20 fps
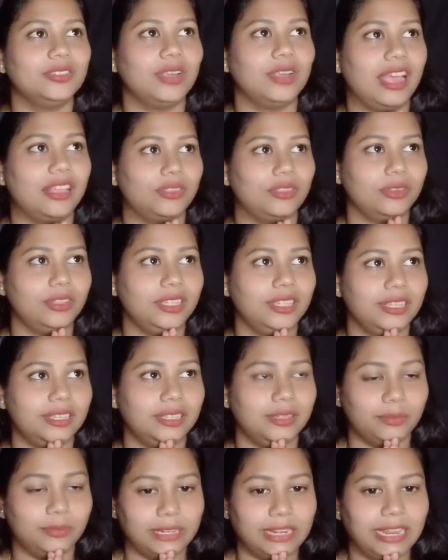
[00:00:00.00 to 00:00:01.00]
এতদিন
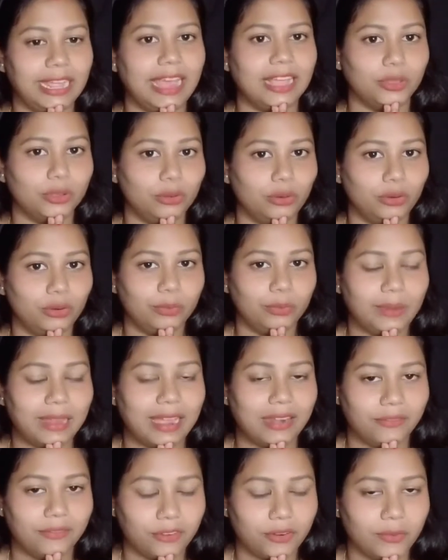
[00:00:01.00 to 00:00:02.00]
মানে এতগুলো
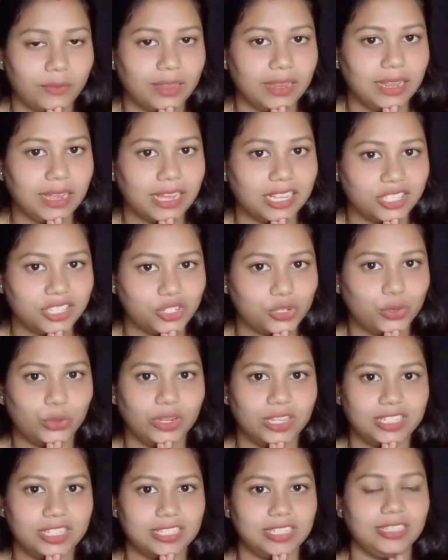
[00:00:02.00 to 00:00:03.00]
প্ল্যাটফর্মে কাজ
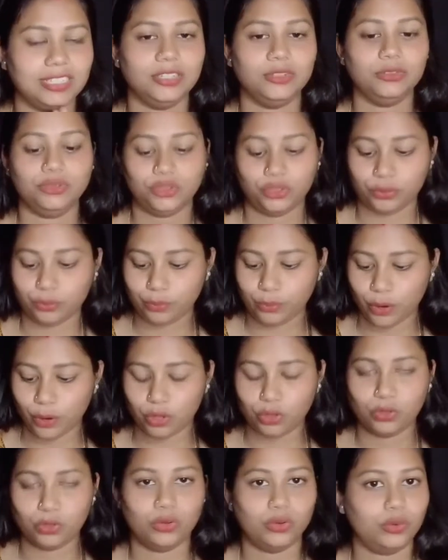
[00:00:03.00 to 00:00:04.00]
করেছি ইউটিউব
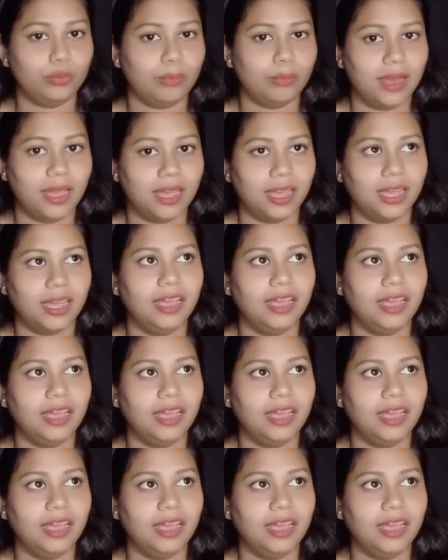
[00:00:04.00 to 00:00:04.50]
বলো বা